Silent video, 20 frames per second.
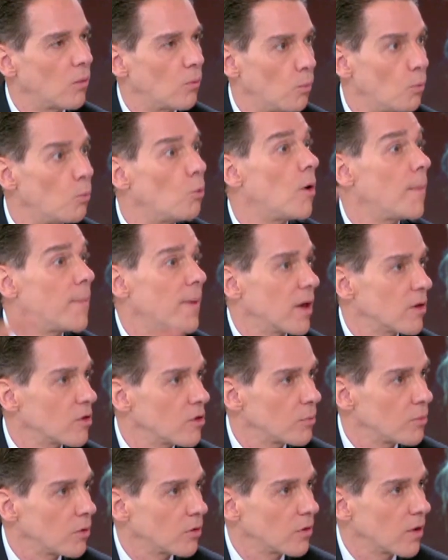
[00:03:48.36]
moi, par
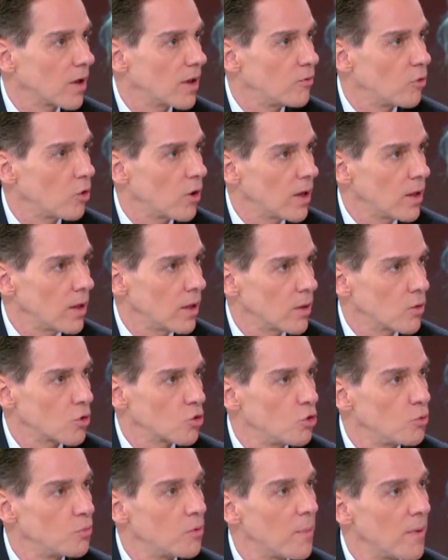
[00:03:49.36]
exemple, en tant qu'avocat,
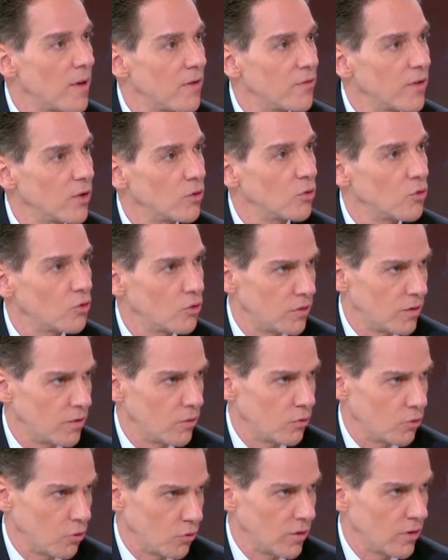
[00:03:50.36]
je ne peux pas faire de
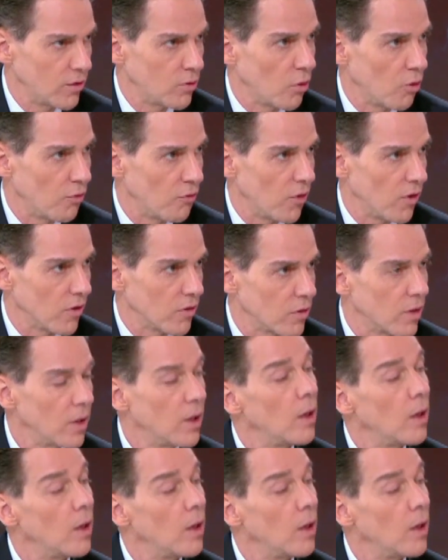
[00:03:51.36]
succession en France.